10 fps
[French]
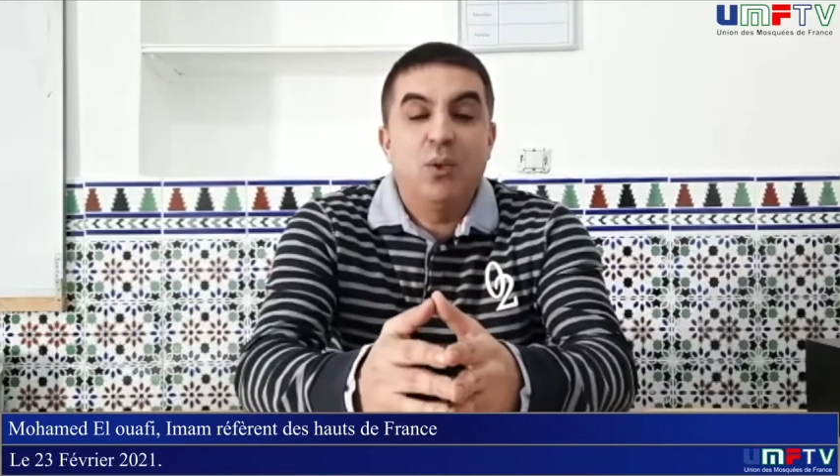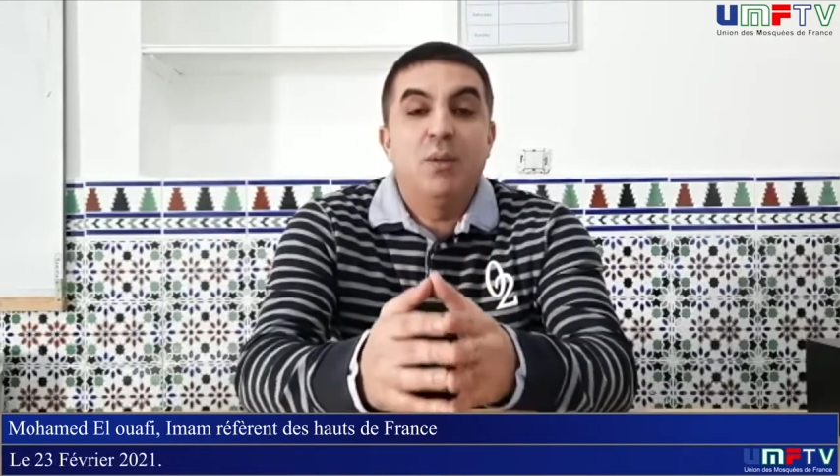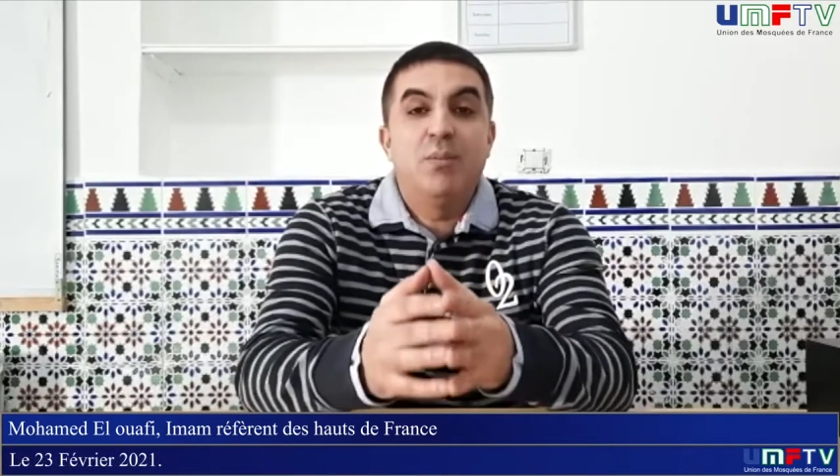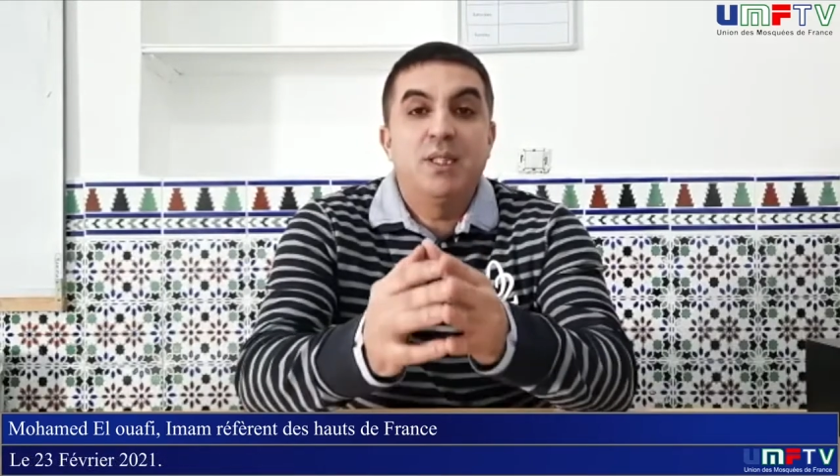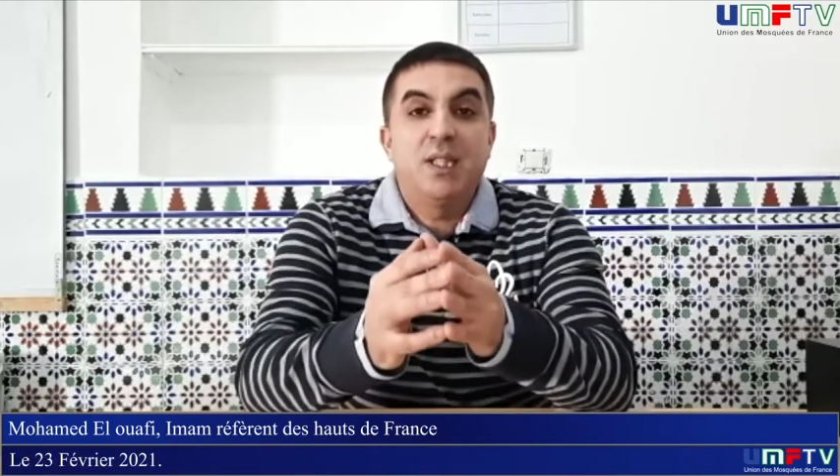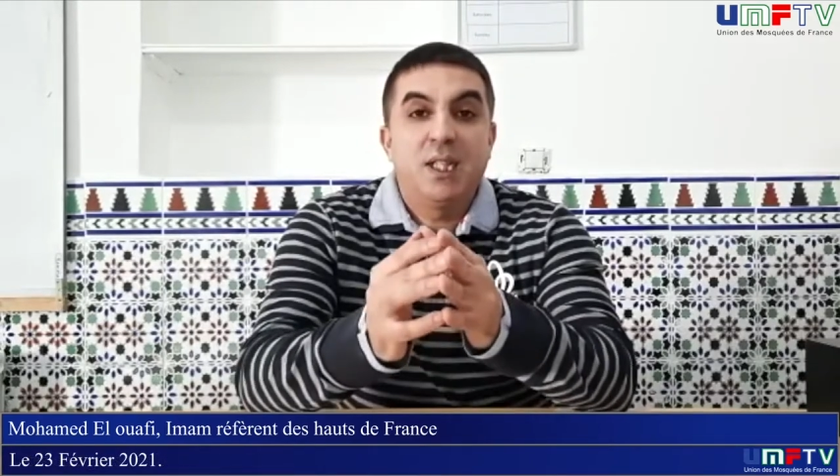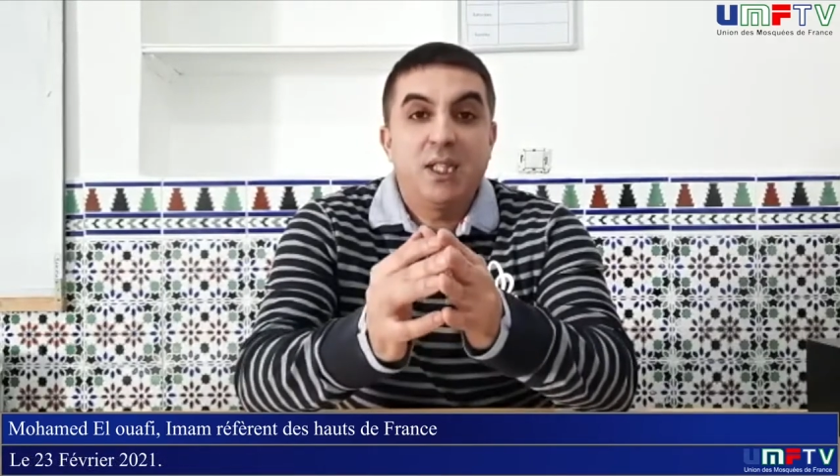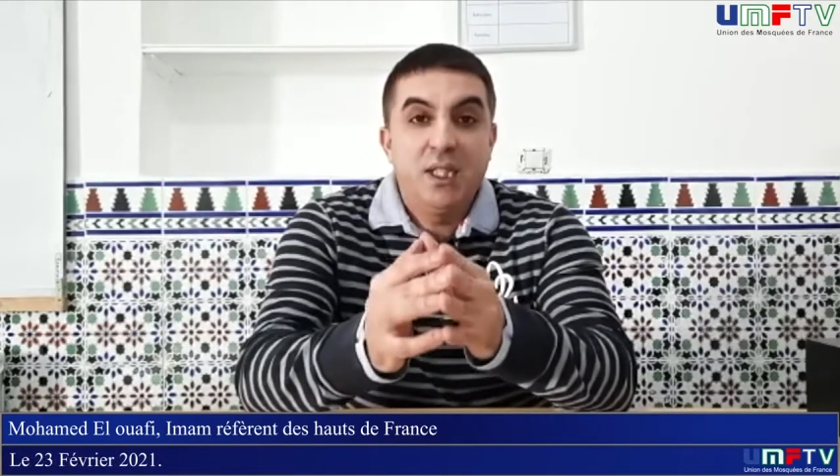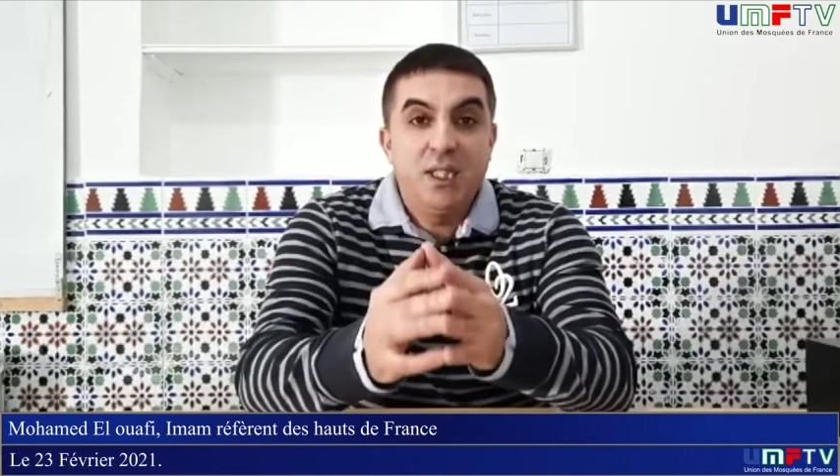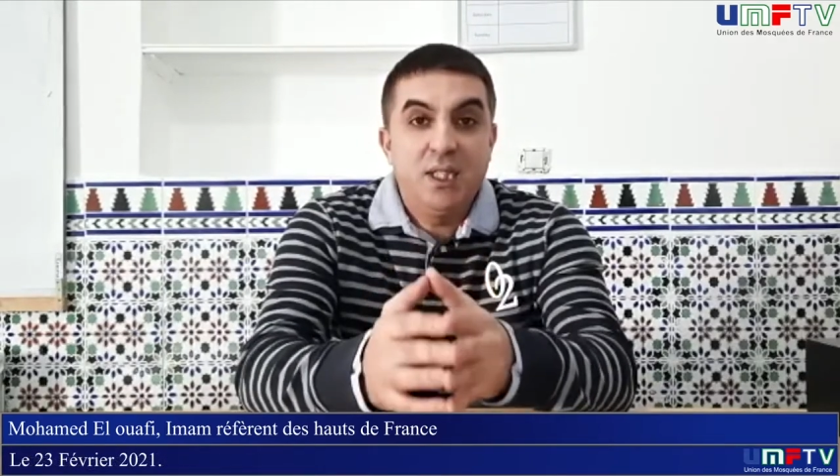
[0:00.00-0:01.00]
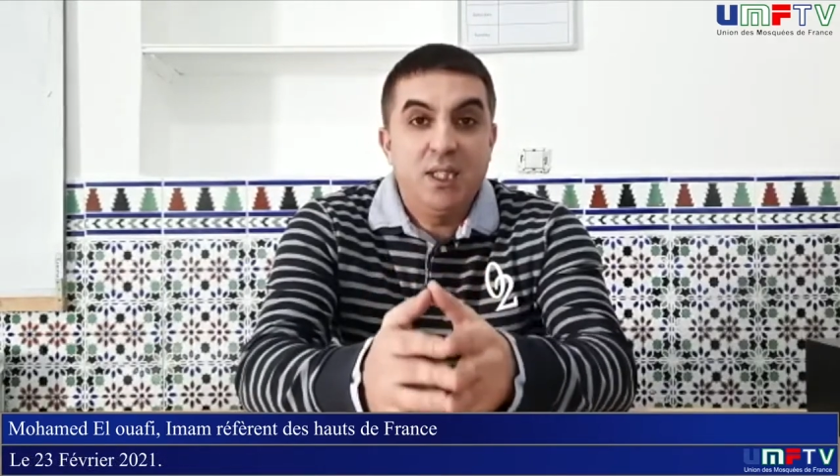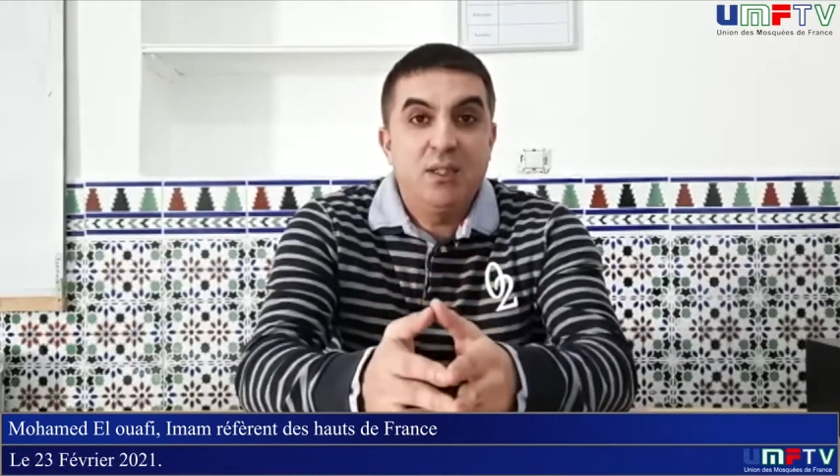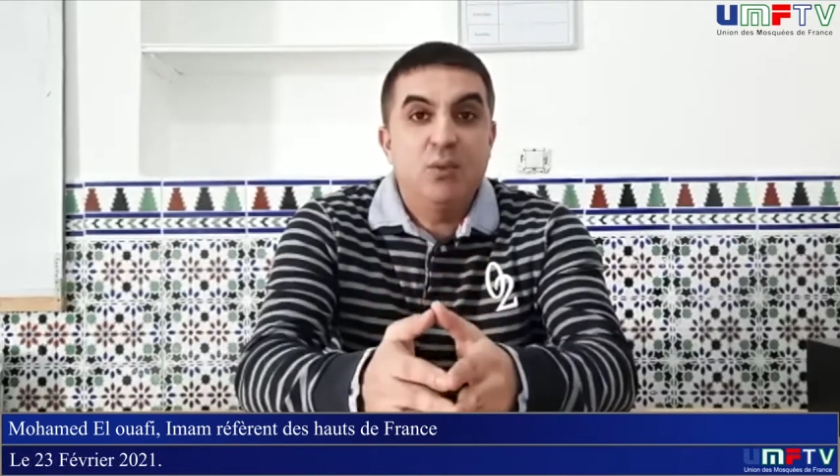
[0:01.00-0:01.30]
والمساكين